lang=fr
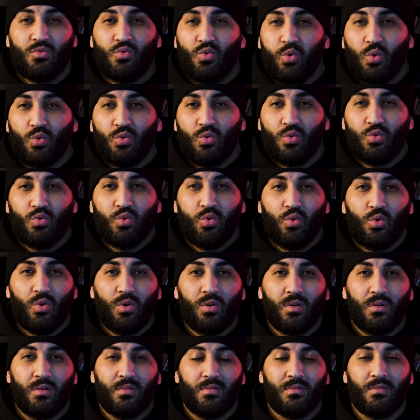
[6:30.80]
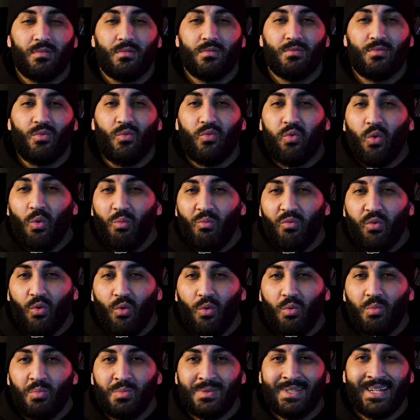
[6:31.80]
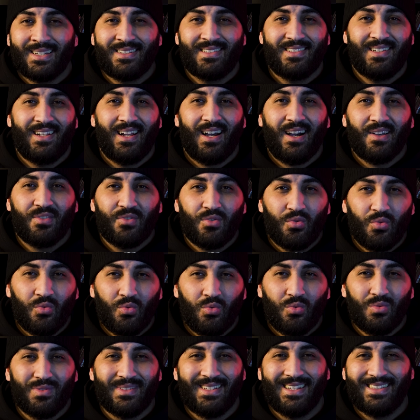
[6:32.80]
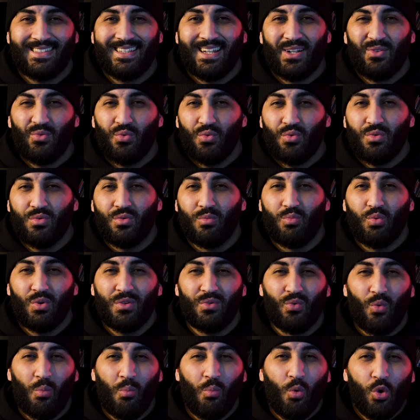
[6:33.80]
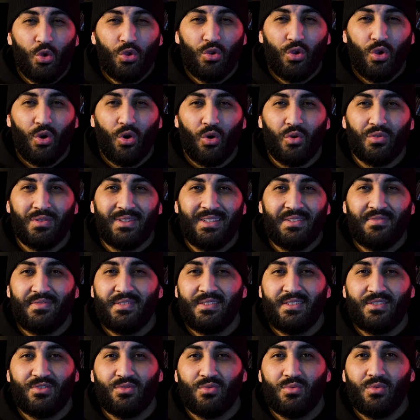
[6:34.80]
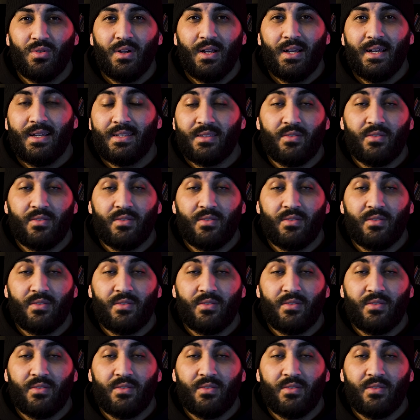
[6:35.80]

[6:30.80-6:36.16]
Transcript: tourne autour euh, de vroom vroom, d'accélération, d'interlude, de bruit de moteur en définition,